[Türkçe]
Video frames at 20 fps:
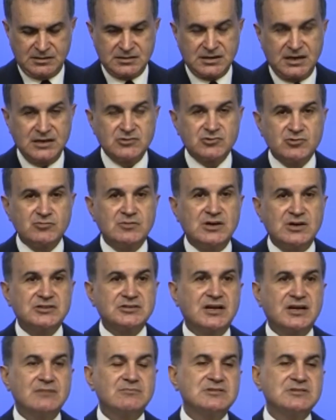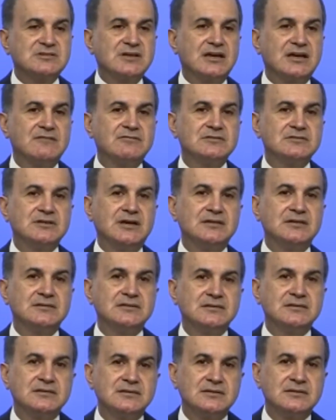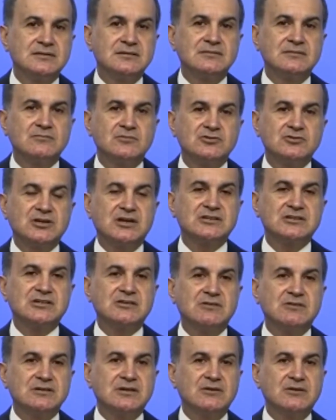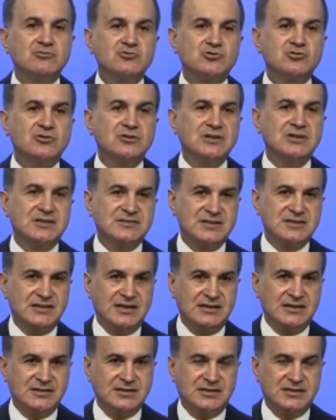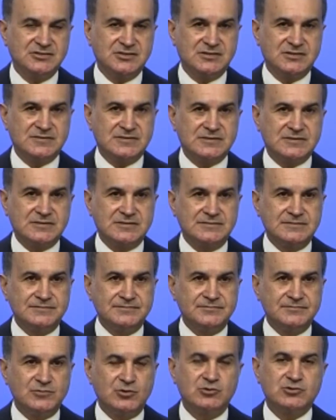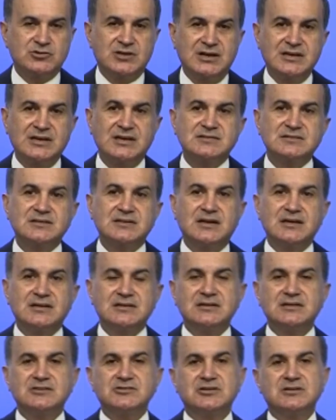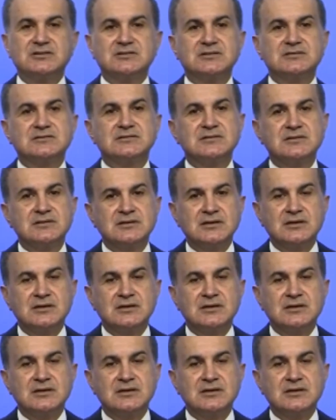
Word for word: Sayın Cumhurbaşkanımız tarafından bu çerçevede üç gün yas ilan edilecektir. Ulusal yas ilan edilecektir.